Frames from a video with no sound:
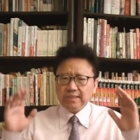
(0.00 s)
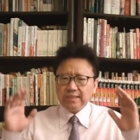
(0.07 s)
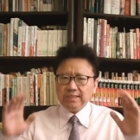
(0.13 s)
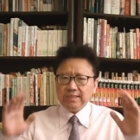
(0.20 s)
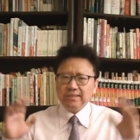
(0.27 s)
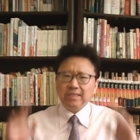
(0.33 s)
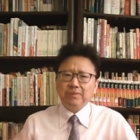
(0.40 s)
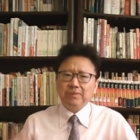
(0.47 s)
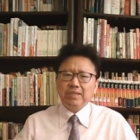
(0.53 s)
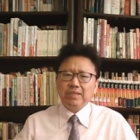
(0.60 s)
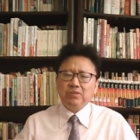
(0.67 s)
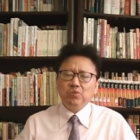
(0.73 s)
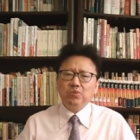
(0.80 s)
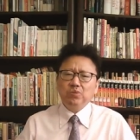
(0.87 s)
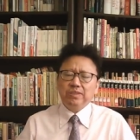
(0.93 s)
让他们在
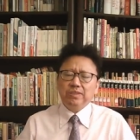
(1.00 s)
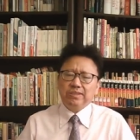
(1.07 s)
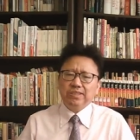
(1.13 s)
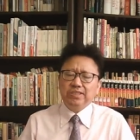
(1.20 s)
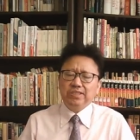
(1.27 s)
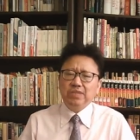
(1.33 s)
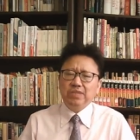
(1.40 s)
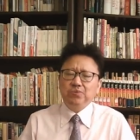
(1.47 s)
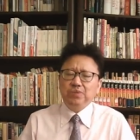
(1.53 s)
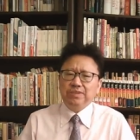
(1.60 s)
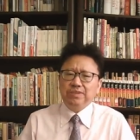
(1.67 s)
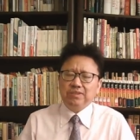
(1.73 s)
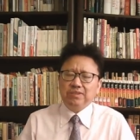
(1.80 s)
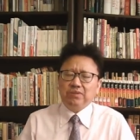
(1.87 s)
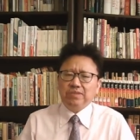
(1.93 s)
中国的这个信誉
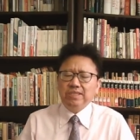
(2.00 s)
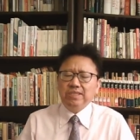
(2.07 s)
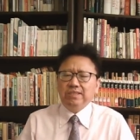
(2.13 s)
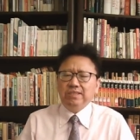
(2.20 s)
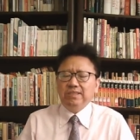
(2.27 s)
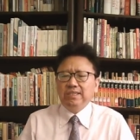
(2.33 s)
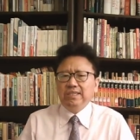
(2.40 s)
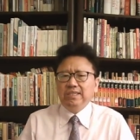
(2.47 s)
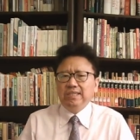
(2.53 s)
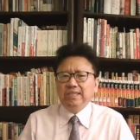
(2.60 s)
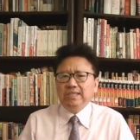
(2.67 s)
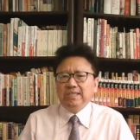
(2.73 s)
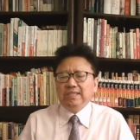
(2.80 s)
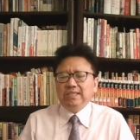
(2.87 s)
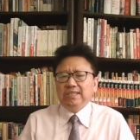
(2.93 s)
扫地。
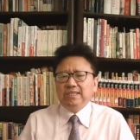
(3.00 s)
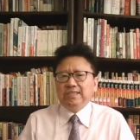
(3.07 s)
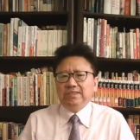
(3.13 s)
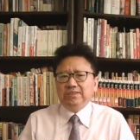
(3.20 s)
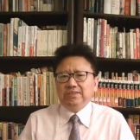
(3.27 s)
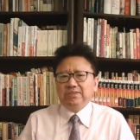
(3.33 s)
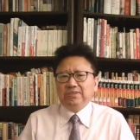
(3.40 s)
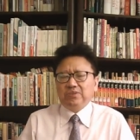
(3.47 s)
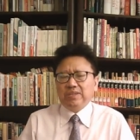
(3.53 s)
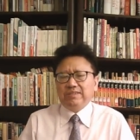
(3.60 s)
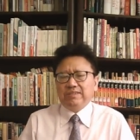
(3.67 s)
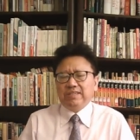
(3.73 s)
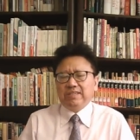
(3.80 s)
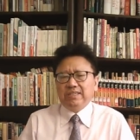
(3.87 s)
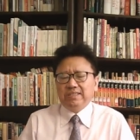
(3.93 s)
呃，所以
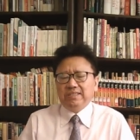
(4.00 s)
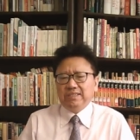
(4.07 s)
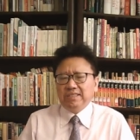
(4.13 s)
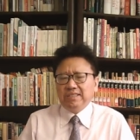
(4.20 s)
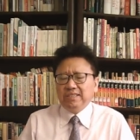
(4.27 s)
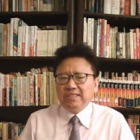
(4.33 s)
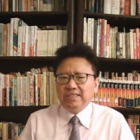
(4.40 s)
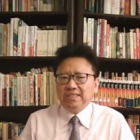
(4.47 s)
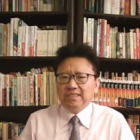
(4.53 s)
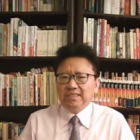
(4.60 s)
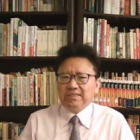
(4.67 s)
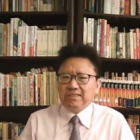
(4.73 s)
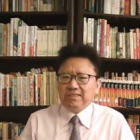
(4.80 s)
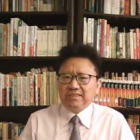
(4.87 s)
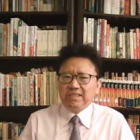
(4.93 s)
这个。呃，
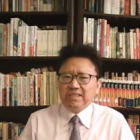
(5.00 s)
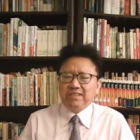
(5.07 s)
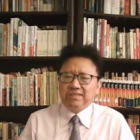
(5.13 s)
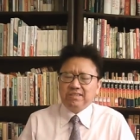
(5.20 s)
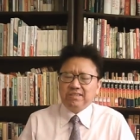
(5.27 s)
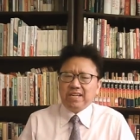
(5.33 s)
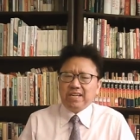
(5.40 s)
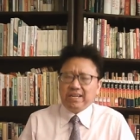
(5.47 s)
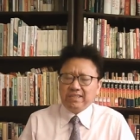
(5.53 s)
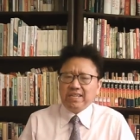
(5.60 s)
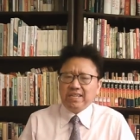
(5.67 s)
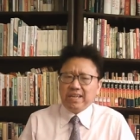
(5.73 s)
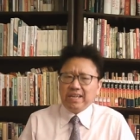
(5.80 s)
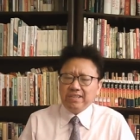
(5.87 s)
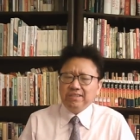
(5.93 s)
这这些事件还在
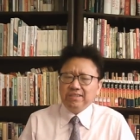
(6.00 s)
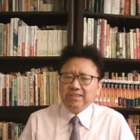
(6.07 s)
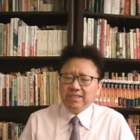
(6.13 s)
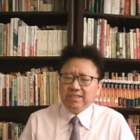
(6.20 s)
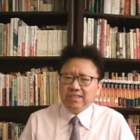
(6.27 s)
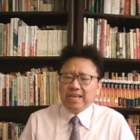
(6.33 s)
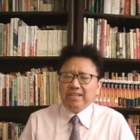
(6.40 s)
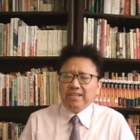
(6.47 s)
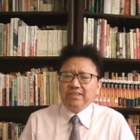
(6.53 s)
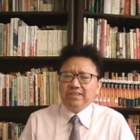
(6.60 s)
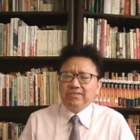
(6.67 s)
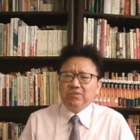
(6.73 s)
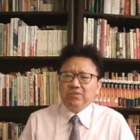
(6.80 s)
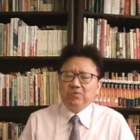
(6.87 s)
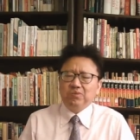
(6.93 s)
演绎演绎
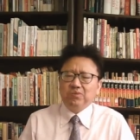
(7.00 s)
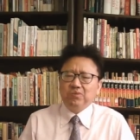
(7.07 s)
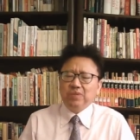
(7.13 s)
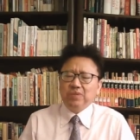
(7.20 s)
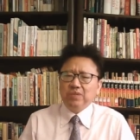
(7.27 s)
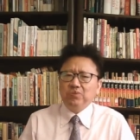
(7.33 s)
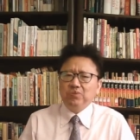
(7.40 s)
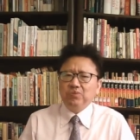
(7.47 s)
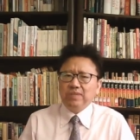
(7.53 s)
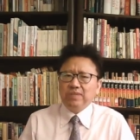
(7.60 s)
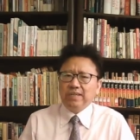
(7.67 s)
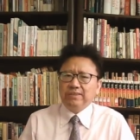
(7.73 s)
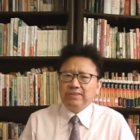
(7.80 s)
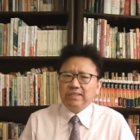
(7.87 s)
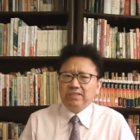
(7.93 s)
之中，唯独
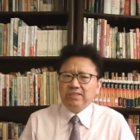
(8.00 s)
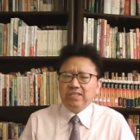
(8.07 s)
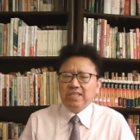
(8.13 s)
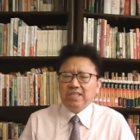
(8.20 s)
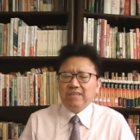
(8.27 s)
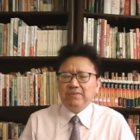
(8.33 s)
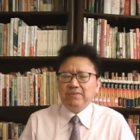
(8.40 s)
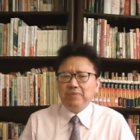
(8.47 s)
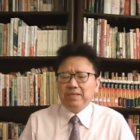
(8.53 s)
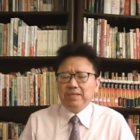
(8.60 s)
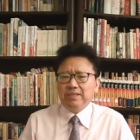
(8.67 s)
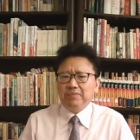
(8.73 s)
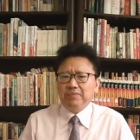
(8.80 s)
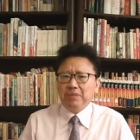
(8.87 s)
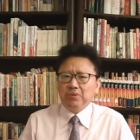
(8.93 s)
啊，在其他方面
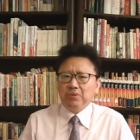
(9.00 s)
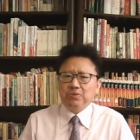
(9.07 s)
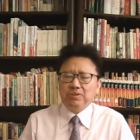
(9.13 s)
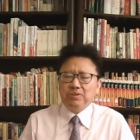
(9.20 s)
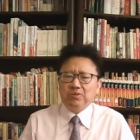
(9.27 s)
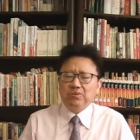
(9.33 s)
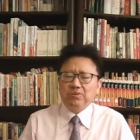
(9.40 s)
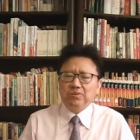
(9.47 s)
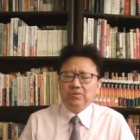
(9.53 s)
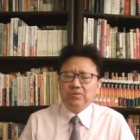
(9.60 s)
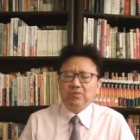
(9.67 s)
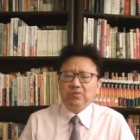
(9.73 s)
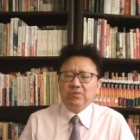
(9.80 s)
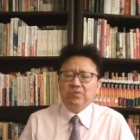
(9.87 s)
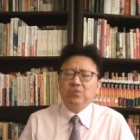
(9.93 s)
啊，美国对中
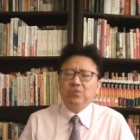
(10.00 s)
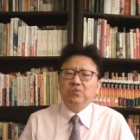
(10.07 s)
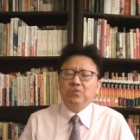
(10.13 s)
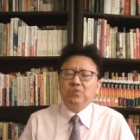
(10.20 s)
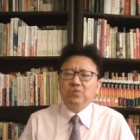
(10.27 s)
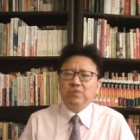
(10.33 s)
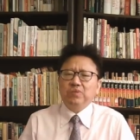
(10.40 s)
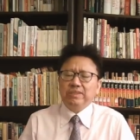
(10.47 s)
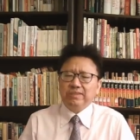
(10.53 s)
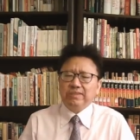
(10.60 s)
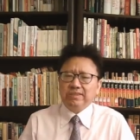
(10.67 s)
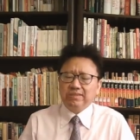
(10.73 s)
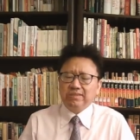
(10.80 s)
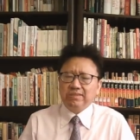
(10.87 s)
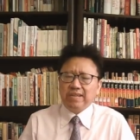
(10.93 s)
中中中共的这
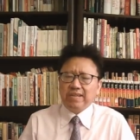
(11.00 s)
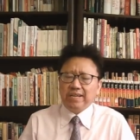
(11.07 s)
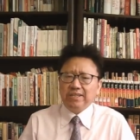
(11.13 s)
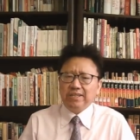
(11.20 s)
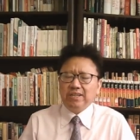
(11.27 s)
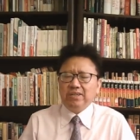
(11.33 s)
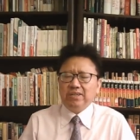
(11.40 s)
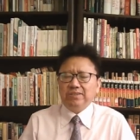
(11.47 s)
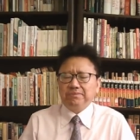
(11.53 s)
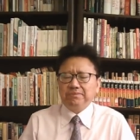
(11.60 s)
个制裁也好，